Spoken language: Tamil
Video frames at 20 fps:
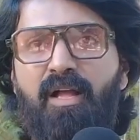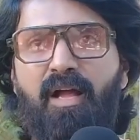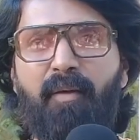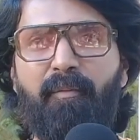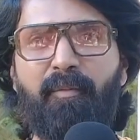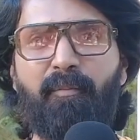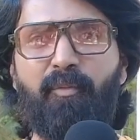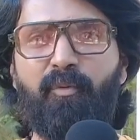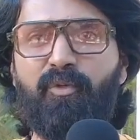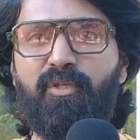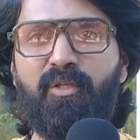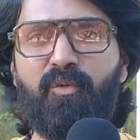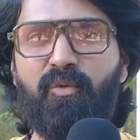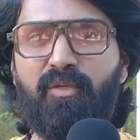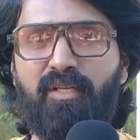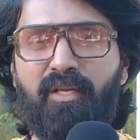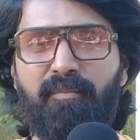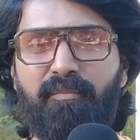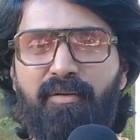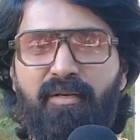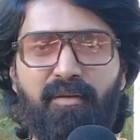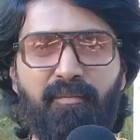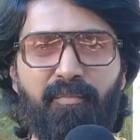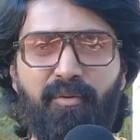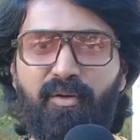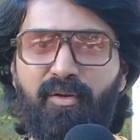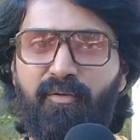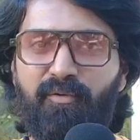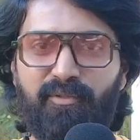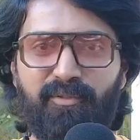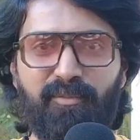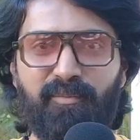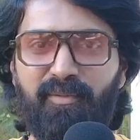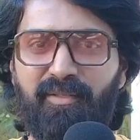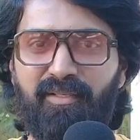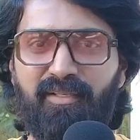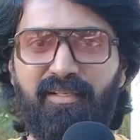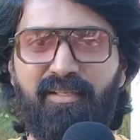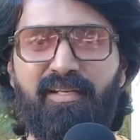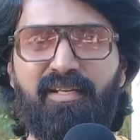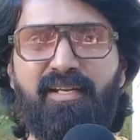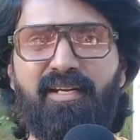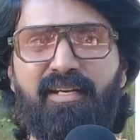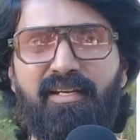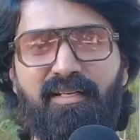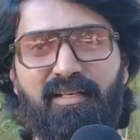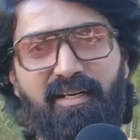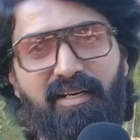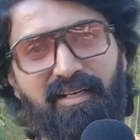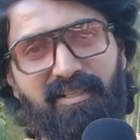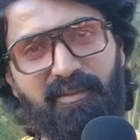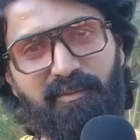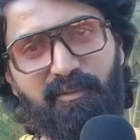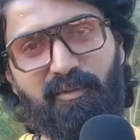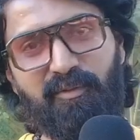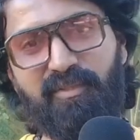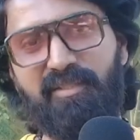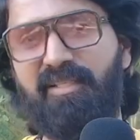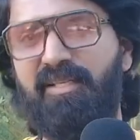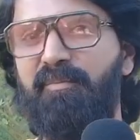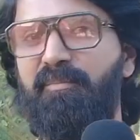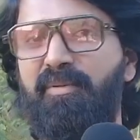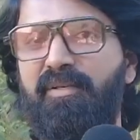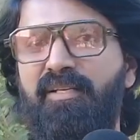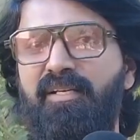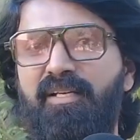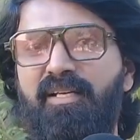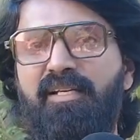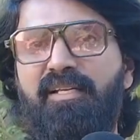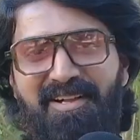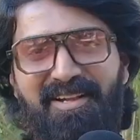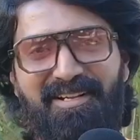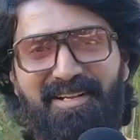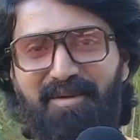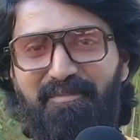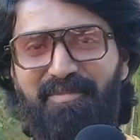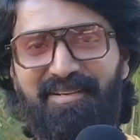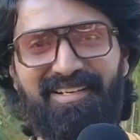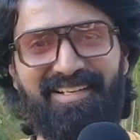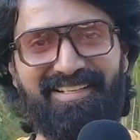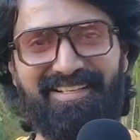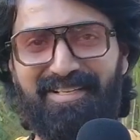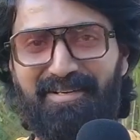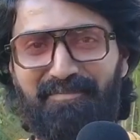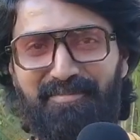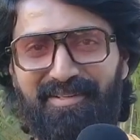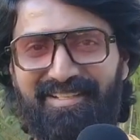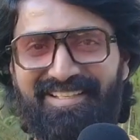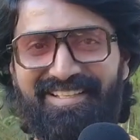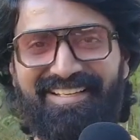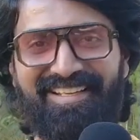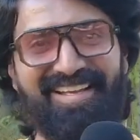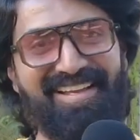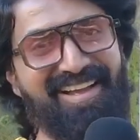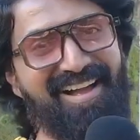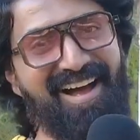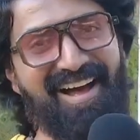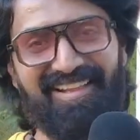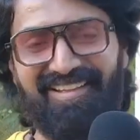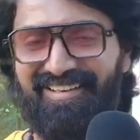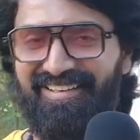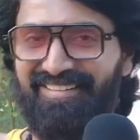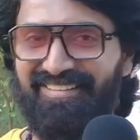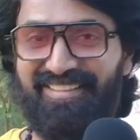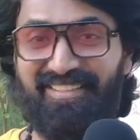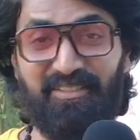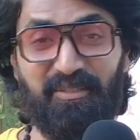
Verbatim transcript: அப்படி பொய்யான ஒரு கேம்பெயின் நான் பண்ண அவசியமே இல்லை நாளைக்கு இப்படி ஒரு விஷயம் நான் பண்ணேன்னா கம்பெனியில் கேட்பீங்க அது எனக்கு